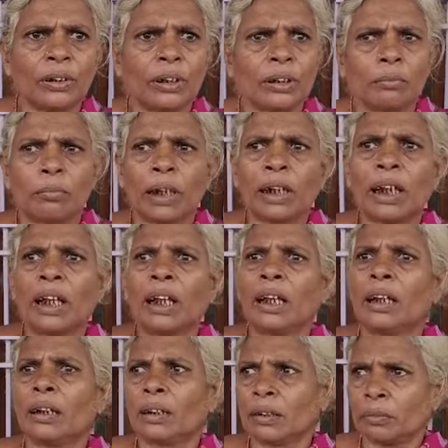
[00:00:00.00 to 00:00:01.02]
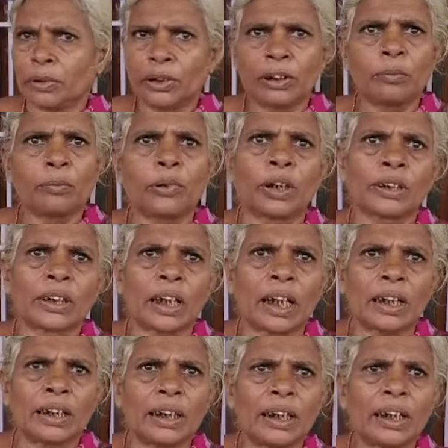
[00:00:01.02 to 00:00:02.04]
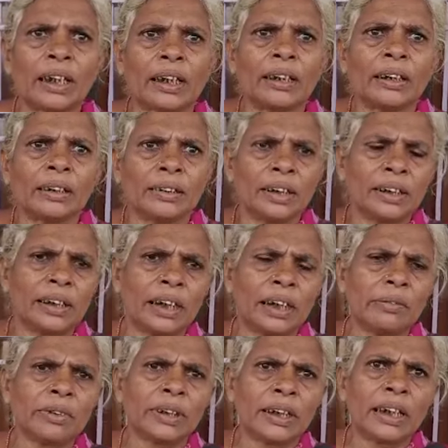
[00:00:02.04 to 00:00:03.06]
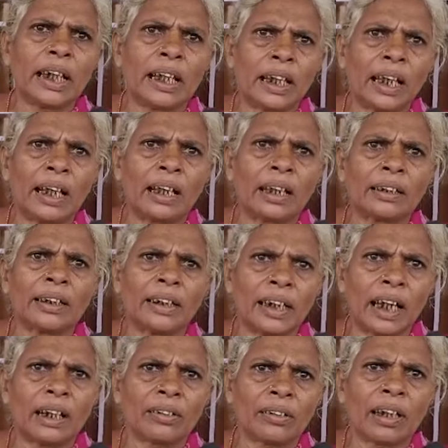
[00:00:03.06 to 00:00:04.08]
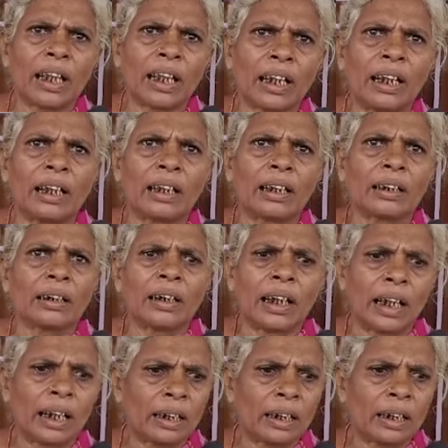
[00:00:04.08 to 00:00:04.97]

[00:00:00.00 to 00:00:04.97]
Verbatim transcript: మళ్ళా బెదిరింపులు వస్తానాయి నేను ఏమి చేయాలా నేను ఆడ ఉండాలా ఆడ